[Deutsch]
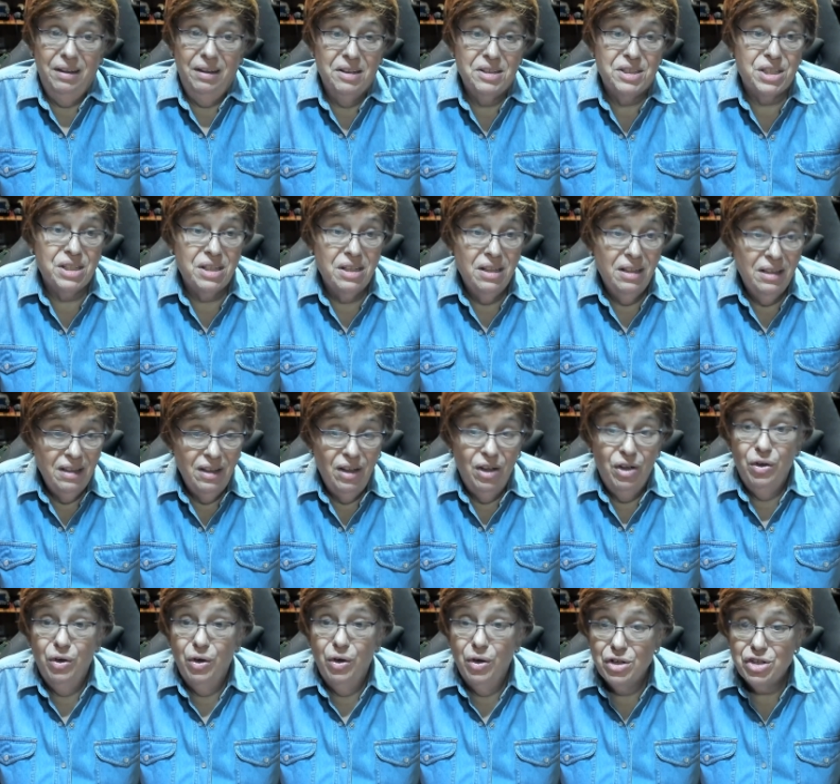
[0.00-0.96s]
jetzt
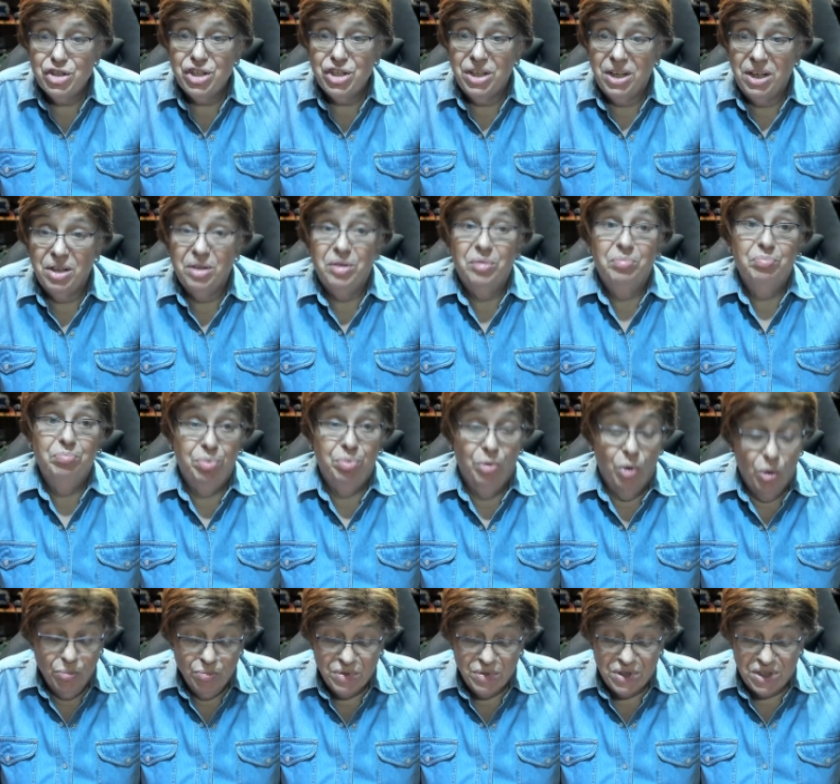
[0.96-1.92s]
lösche jetzt,
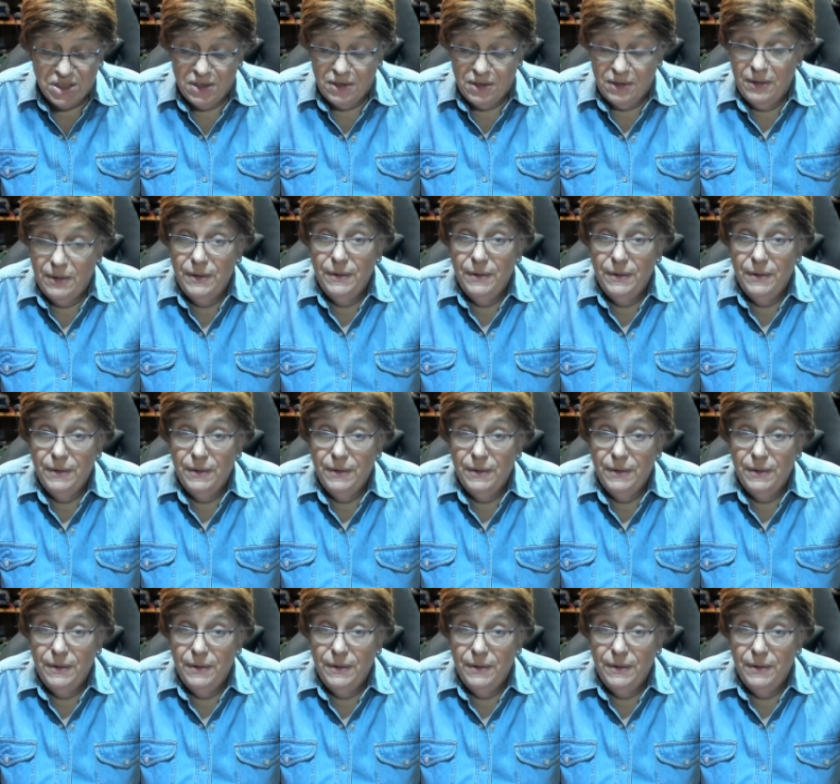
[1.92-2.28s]
bums.